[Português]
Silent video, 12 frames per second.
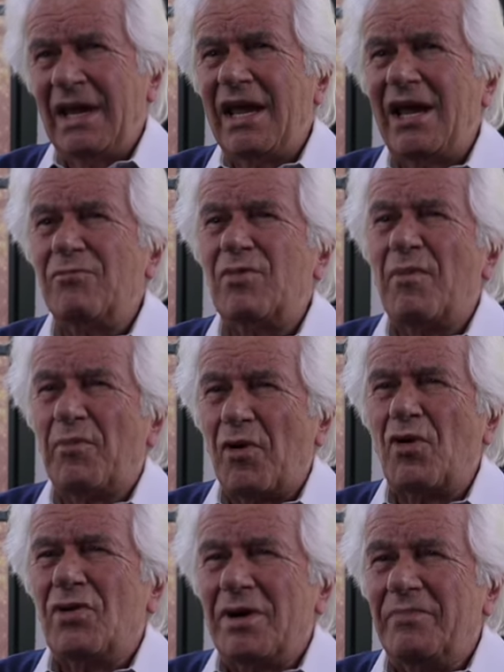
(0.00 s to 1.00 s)
É uma
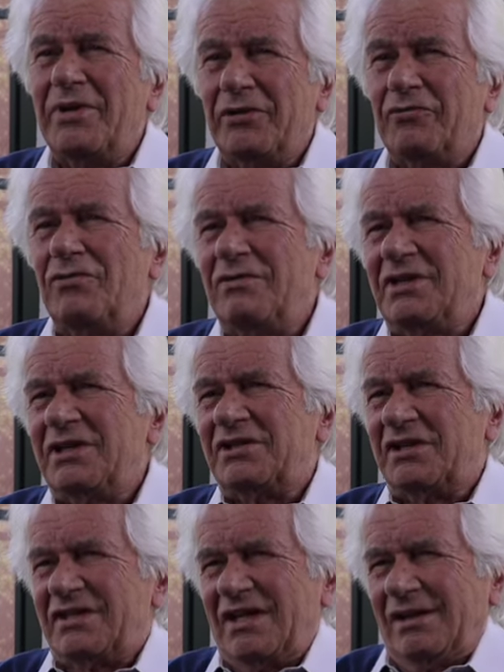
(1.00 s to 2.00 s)
boa pergunta,
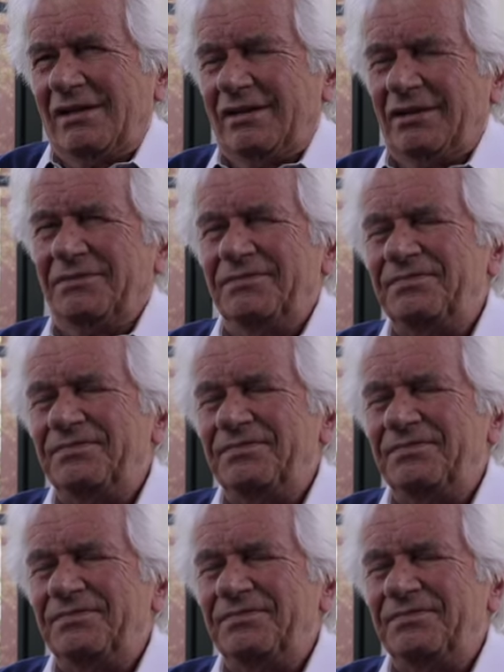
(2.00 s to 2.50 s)
Giselda.